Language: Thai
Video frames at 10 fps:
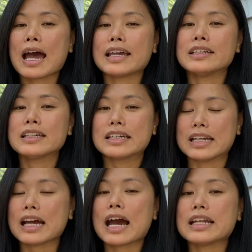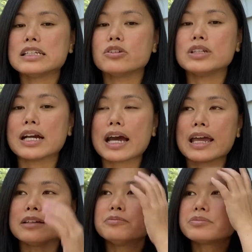น์นะคะ เดี๋ยวยังไง
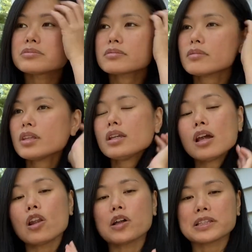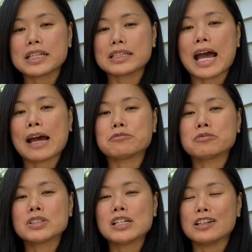รอติดตาม
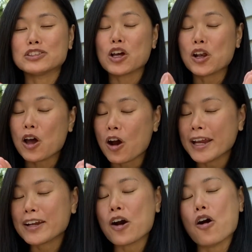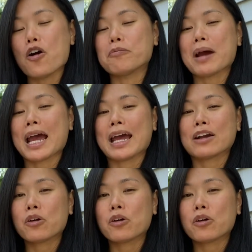เดี๋ยวจอยรอให้ของมา